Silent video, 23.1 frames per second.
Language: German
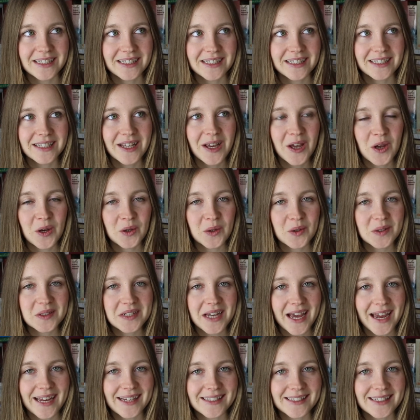in
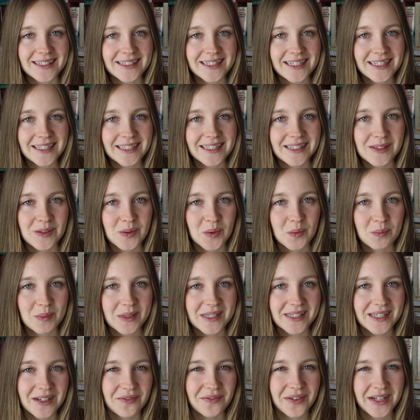Günter Eichs Gedichten so ein
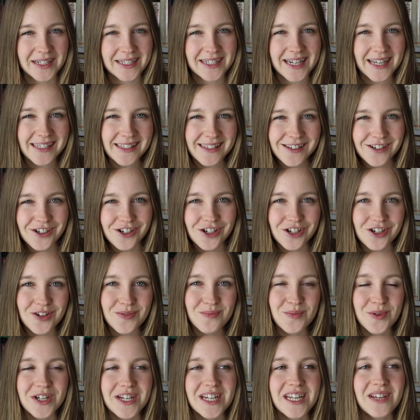bisschen fantastische
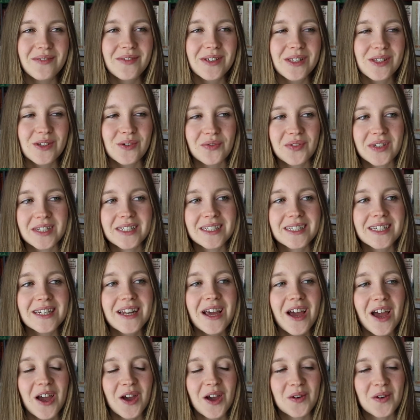Motive zu finden,